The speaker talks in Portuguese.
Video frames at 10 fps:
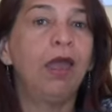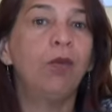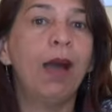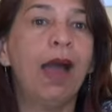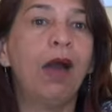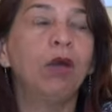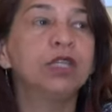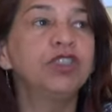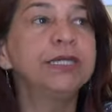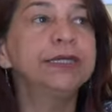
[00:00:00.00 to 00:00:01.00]
é uma
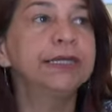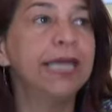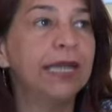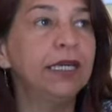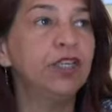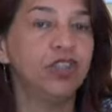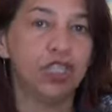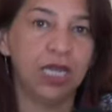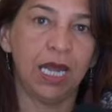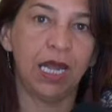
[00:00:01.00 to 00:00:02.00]
aula de
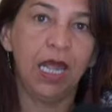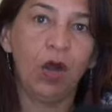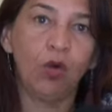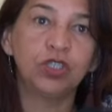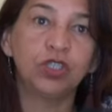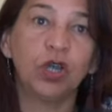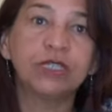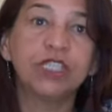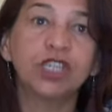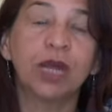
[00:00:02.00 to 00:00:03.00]
cidadania, onde
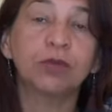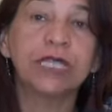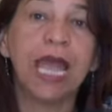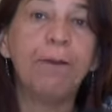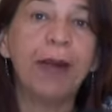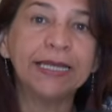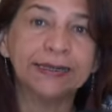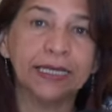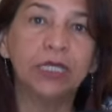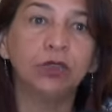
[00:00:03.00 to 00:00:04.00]
nós estamos
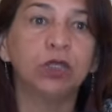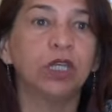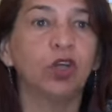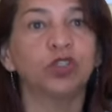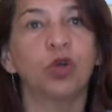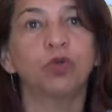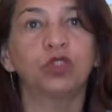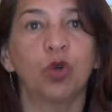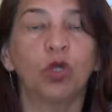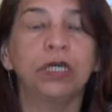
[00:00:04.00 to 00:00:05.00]
repassando que nós
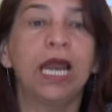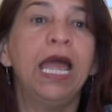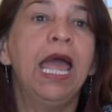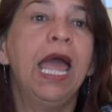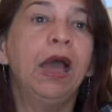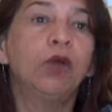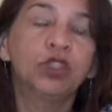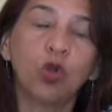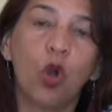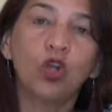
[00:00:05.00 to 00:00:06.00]
somos contra
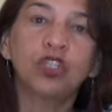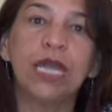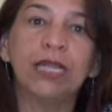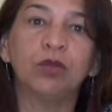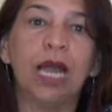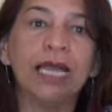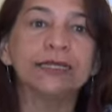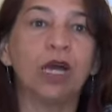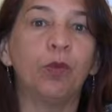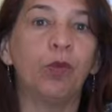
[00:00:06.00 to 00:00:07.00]
os cortes na
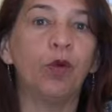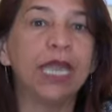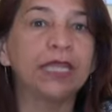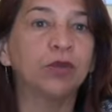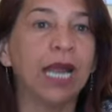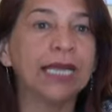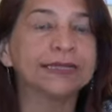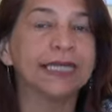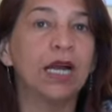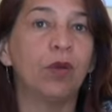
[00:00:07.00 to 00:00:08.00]
educação, porque a
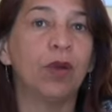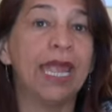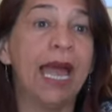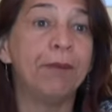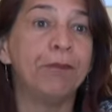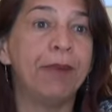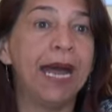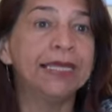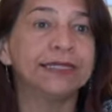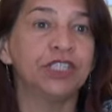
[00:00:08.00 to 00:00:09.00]
educação é a
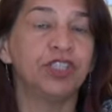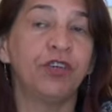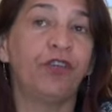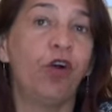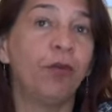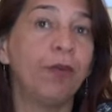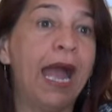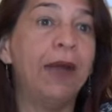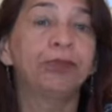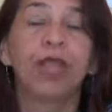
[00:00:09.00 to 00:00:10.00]
base de
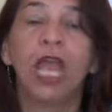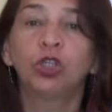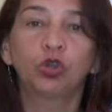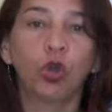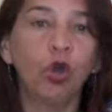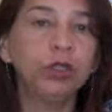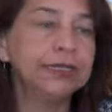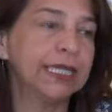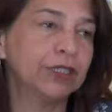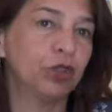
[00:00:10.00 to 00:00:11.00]
formar
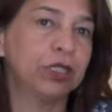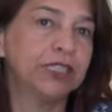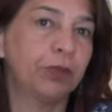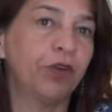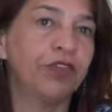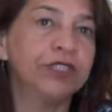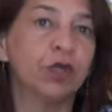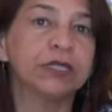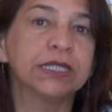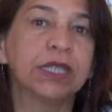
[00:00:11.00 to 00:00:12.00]
todas as outras
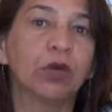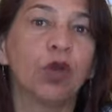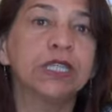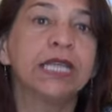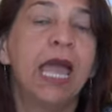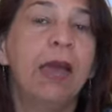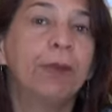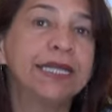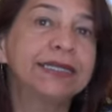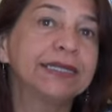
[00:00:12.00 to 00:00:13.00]
profissões. Então, nós
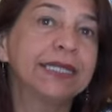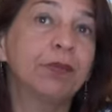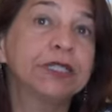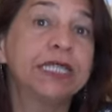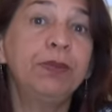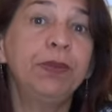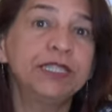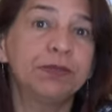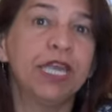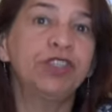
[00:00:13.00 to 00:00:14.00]
precisamos
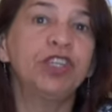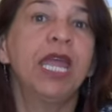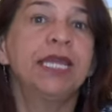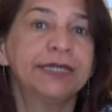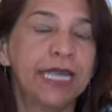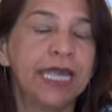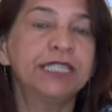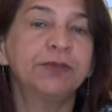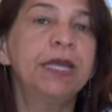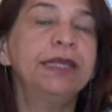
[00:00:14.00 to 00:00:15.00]
simplesmente ser
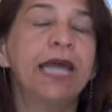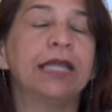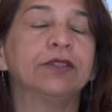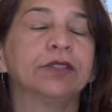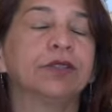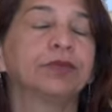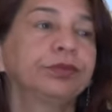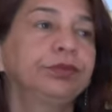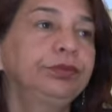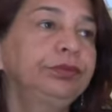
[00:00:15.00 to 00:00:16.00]
respeitados.
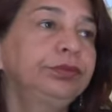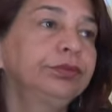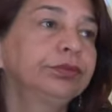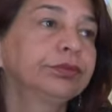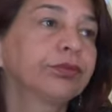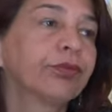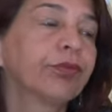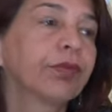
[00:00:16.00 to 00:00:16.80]
É, na opinião